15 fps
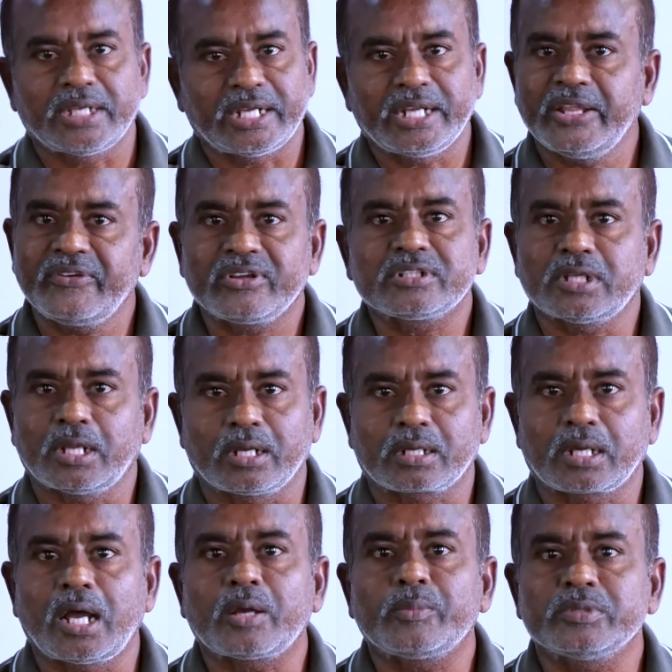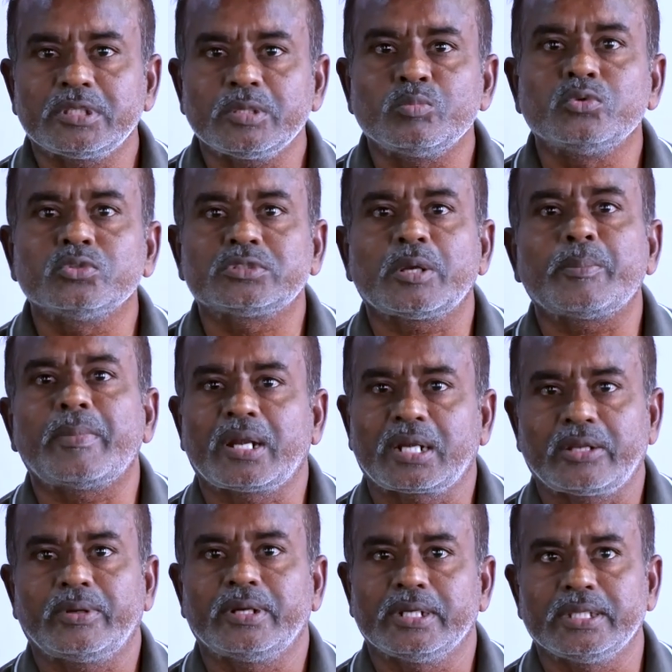సైడ్ ఎఫెక్ట్స్ రాదు కాకపోతే మూత్రం
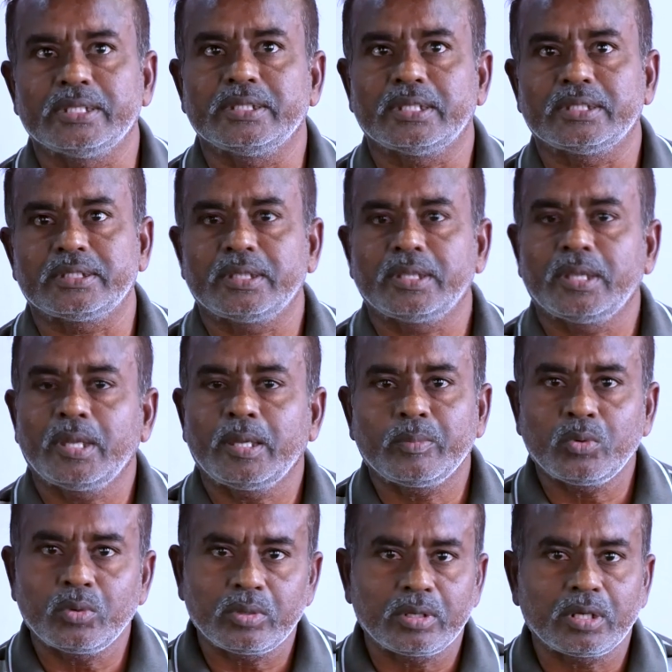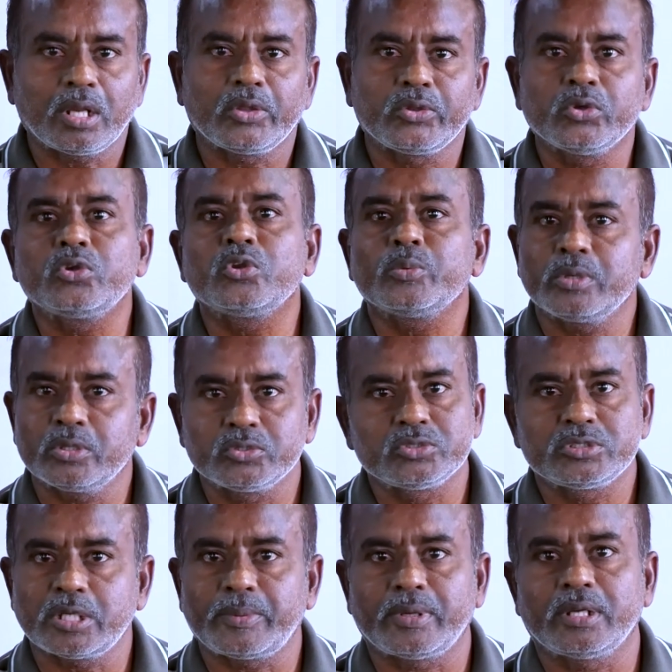మంట వండింది మేము ఇట్లా యూట్యూబ్లో
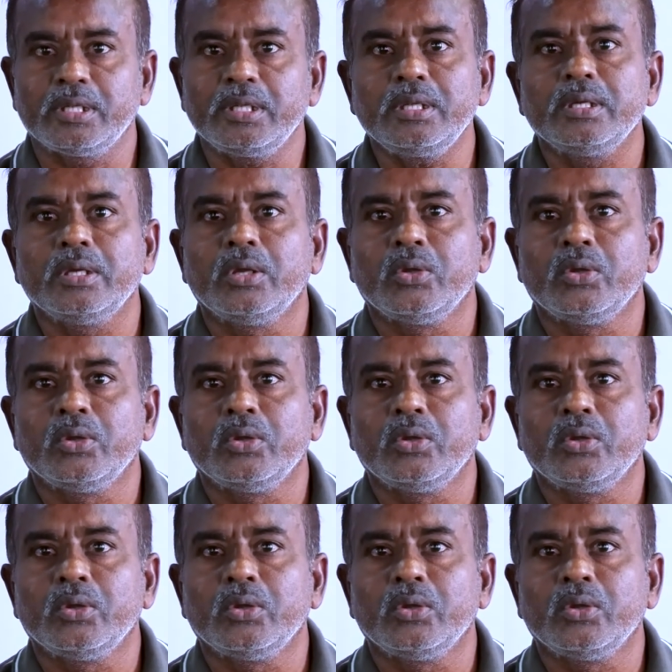చూసామండి